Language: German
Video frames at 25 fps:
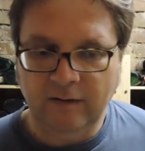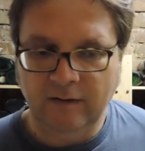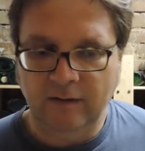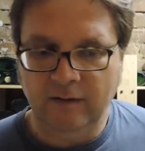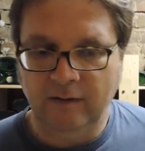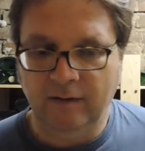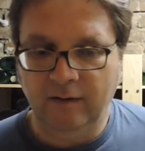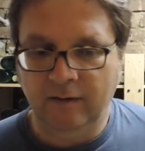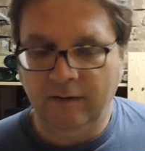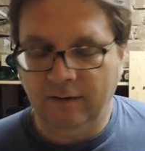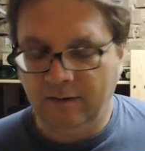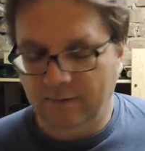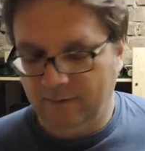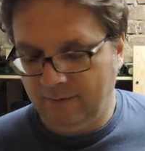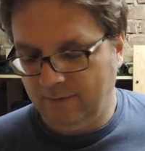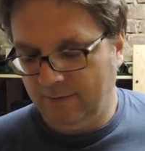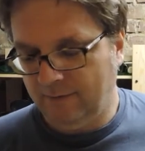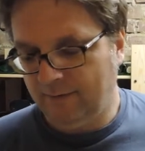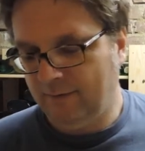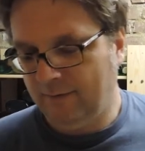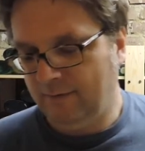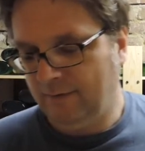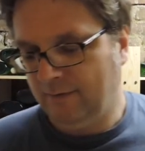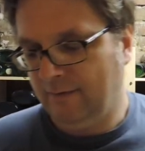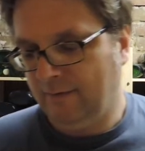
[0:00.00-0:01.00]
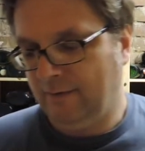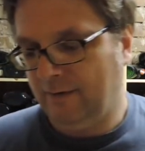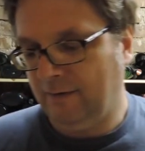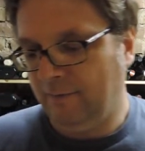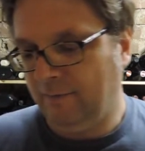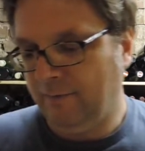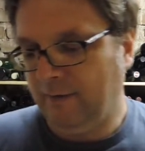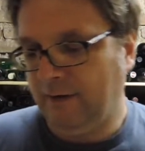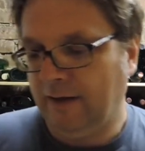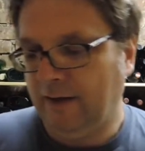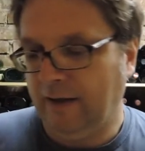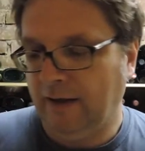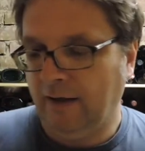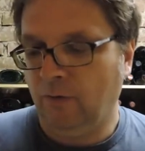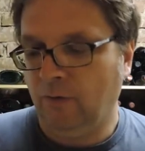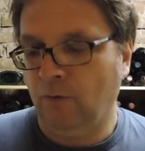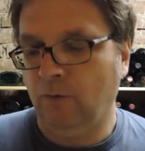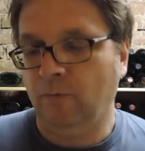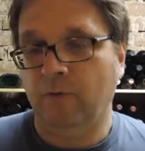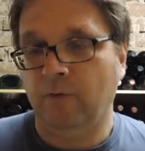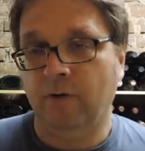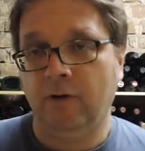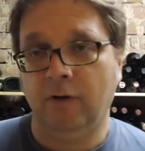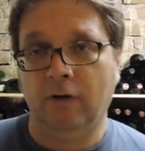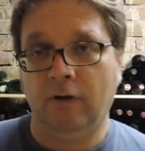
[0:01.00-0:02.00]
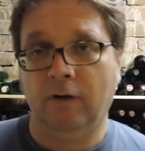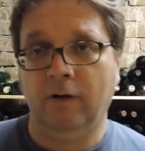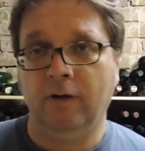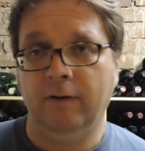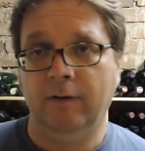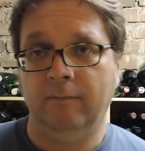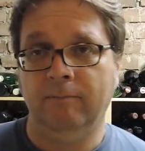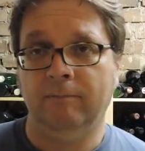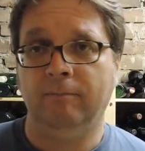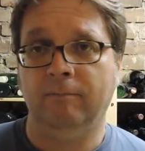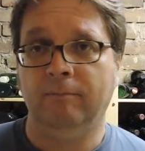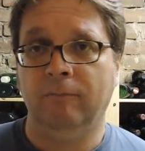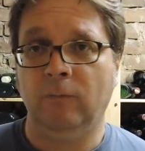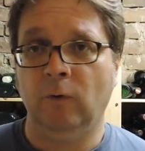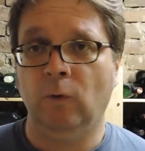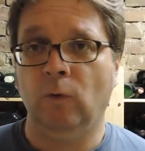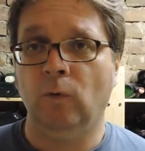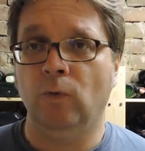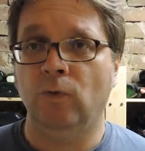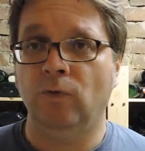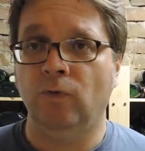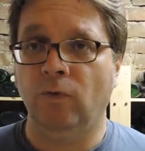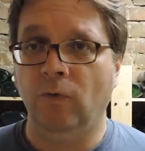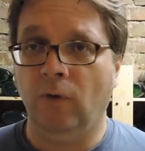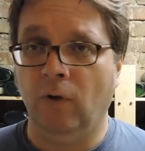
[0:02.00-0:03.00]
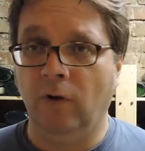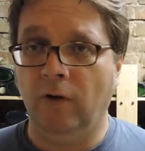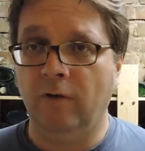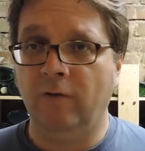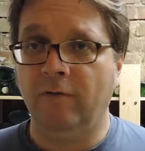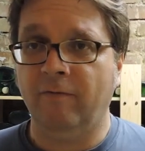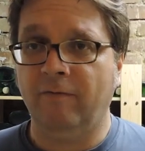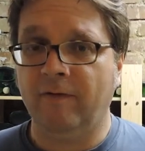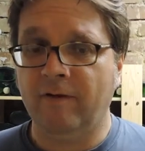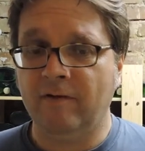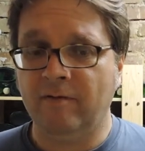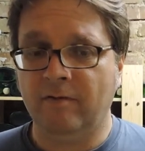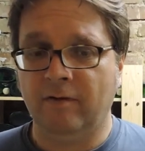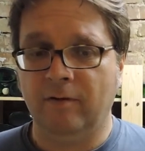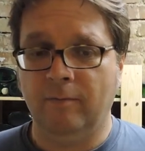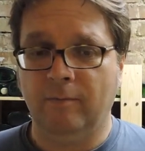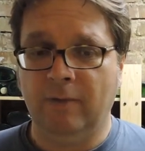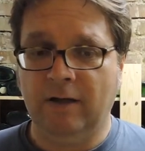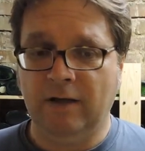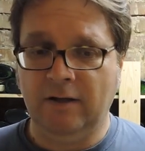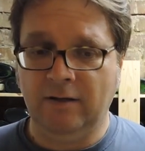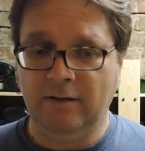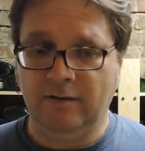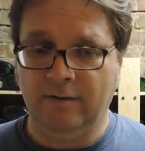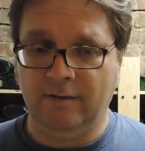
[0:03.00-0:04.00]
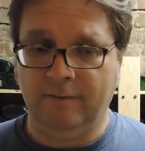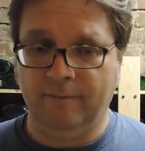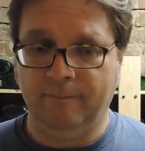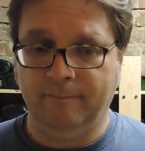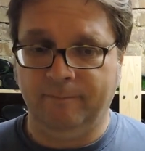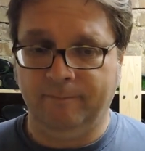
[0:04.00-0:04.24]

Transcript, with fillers: Die, die Vergärung wird auch im großen Holzfass gemacht.